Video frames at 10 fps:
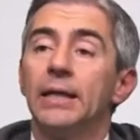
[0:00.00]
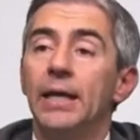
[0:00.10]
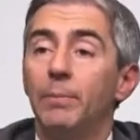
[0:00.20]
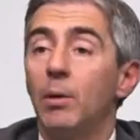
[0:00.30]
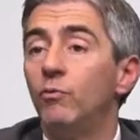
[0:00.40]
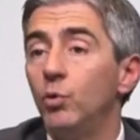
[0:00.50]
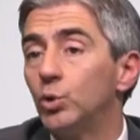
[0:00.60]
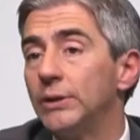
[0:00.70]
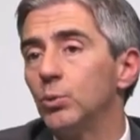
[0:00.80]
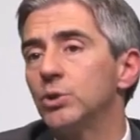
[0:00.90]
che abbiamo
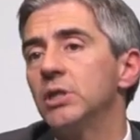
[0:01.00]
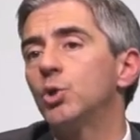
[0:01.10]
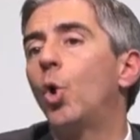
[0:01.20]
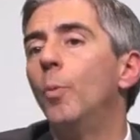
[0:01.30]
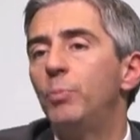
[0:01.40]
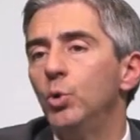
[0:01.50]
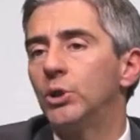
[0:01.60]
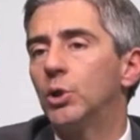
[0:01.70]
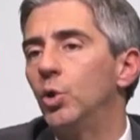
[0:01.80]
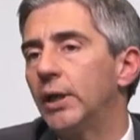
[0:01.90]
voluto dare un senso
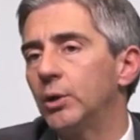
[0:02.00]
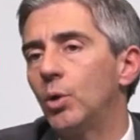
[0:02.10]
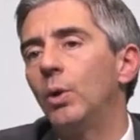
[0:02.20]
compiuto e concreto a